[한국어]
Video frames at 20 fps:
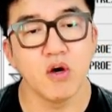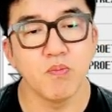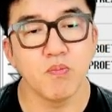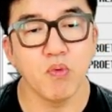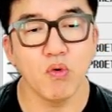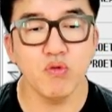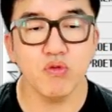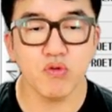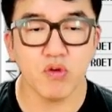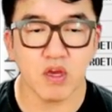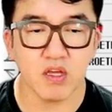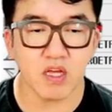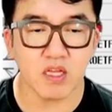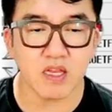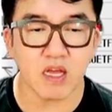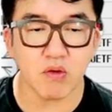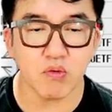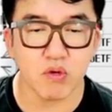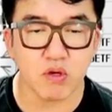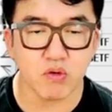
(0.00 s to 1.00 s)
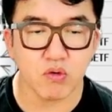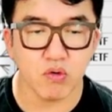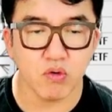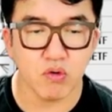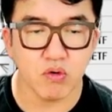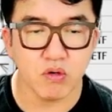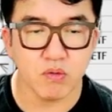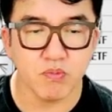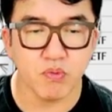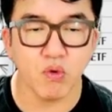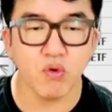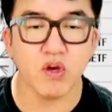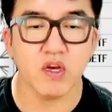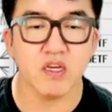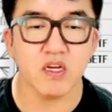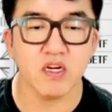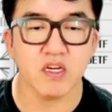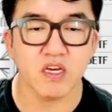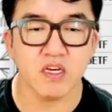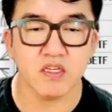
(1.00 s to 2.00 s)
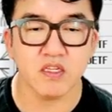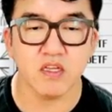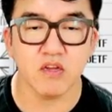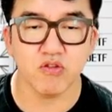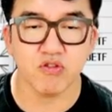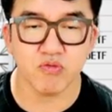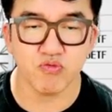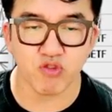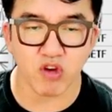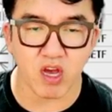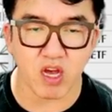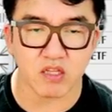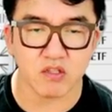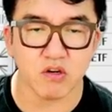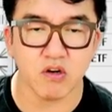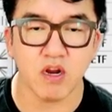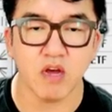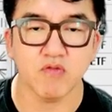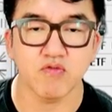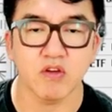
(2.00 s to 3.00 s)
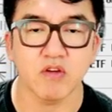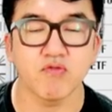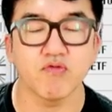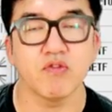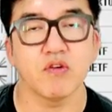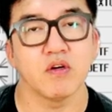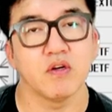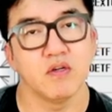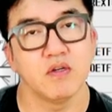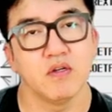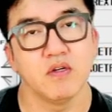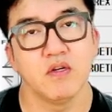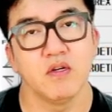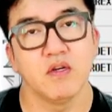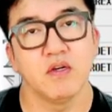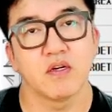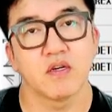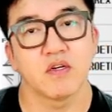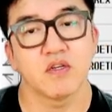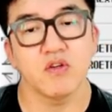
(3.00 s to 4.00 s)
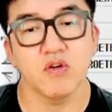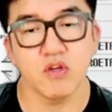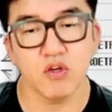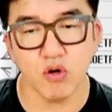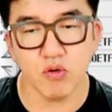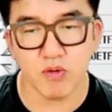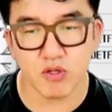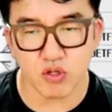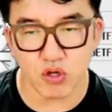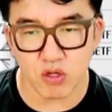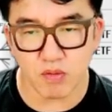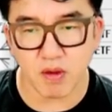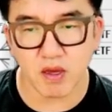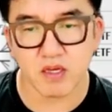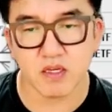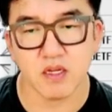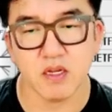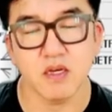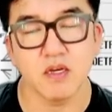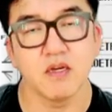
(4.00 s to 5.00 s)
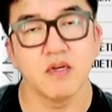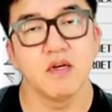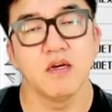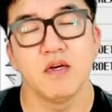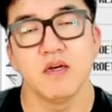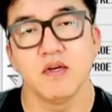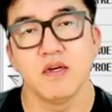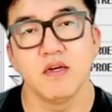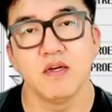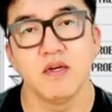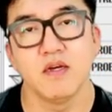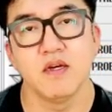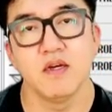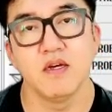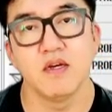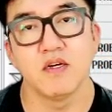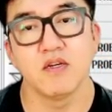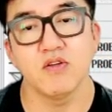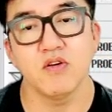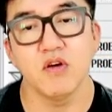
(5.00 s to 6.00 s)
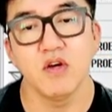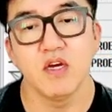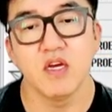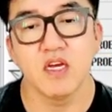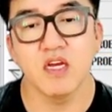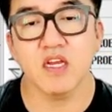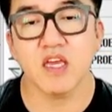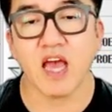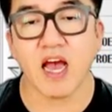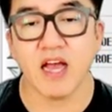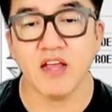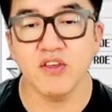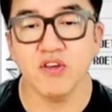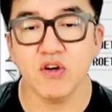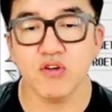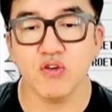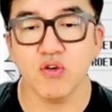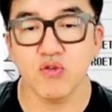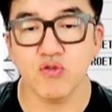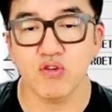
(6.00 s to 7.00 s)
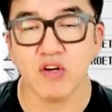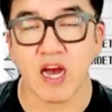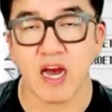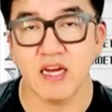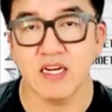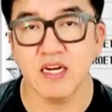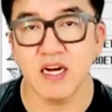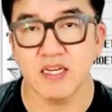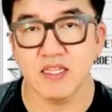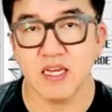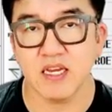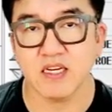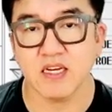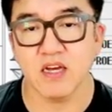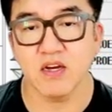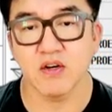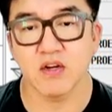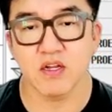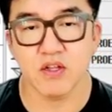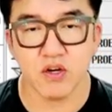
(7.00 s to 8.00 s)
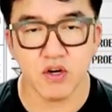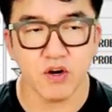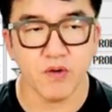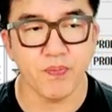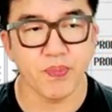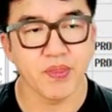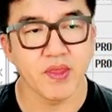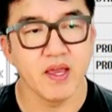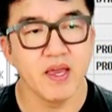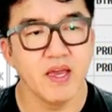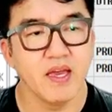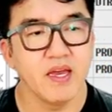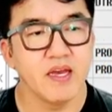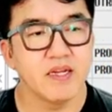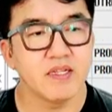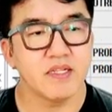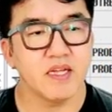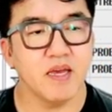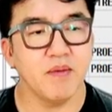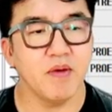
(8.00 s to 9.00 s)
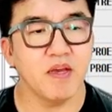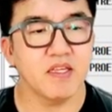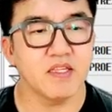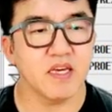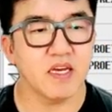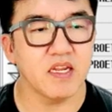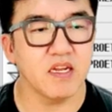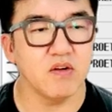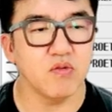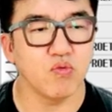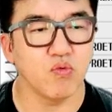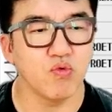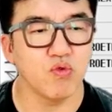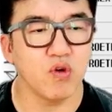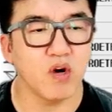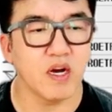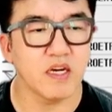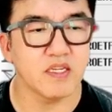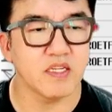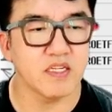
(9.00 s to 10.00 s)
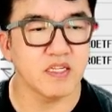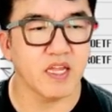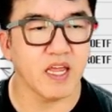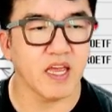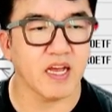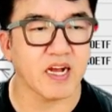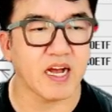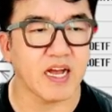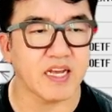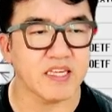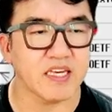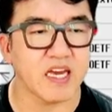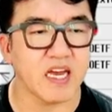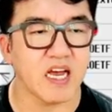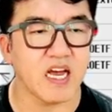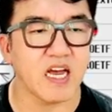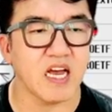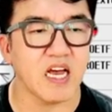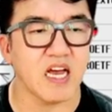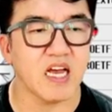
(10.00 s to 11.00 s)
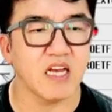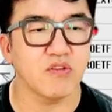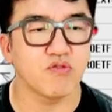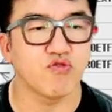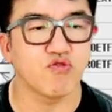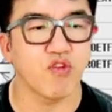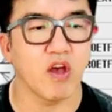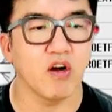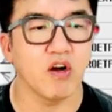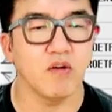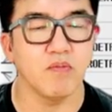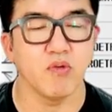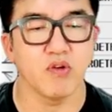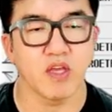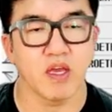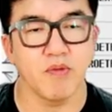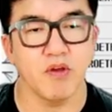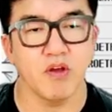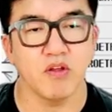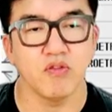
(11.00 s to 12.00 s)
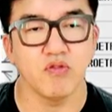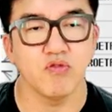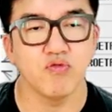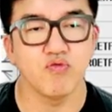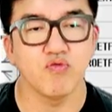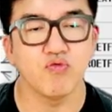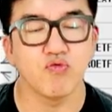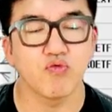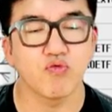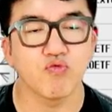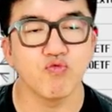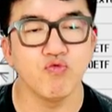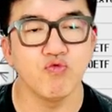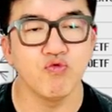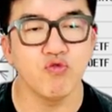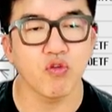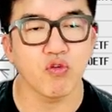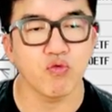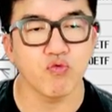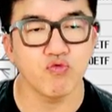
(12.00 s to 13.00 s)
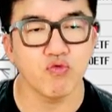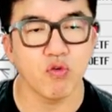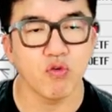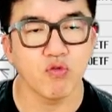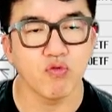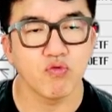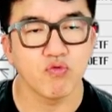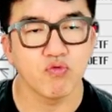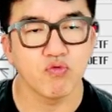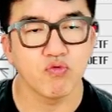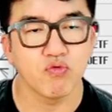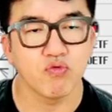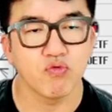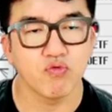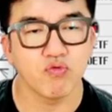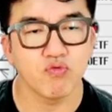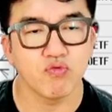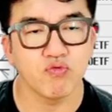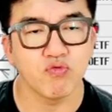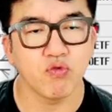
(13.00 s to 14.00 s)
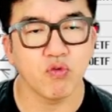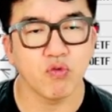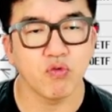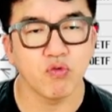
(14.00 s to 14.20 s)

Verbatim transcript: 본 계좌 따로 있고 본 계좌는 계좌대로 지금 쫙 늘어나고 있고요. 그죠? 이걸로만 1,200이잖아요. 그죠? 이렇게 안정적으로 가능하다니까요. 그래서 세배짜리를 운영하실 때 가장 중요한 건 뭐냐면 운영이 운영. 운영.